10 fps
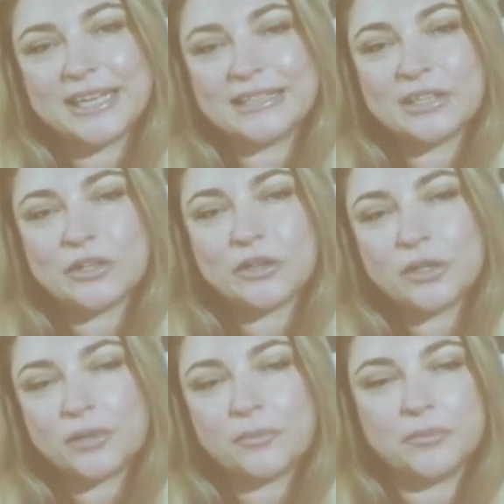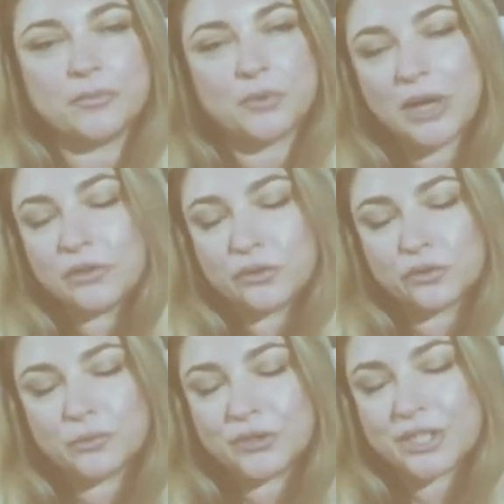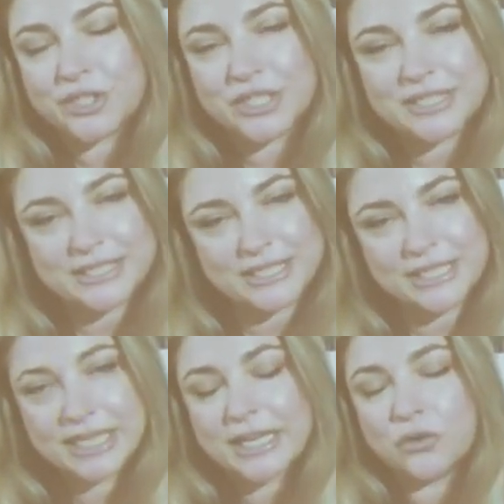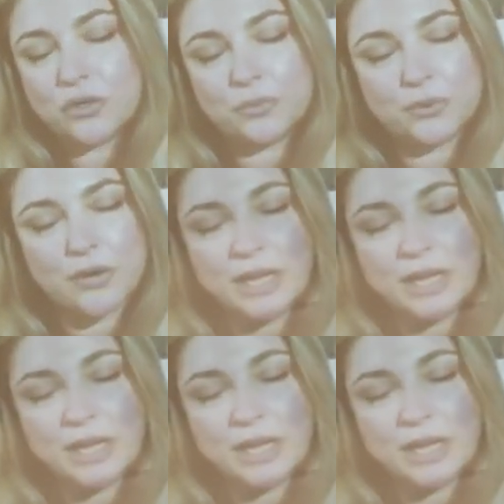rete con il più alto numero di agenzie o il più